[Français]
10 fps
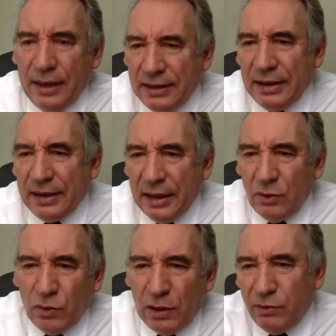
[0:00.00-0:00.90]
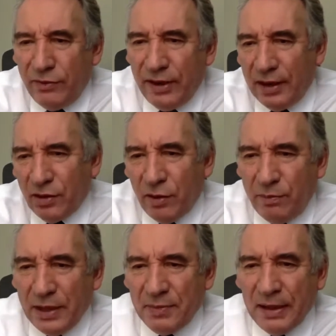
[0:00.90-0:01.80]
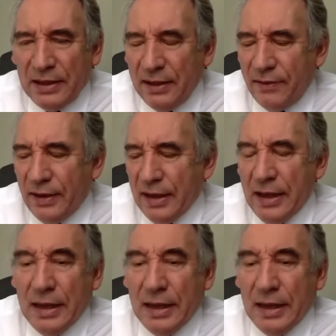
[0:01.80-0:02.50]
indiqué ou a ouvert comme perspective,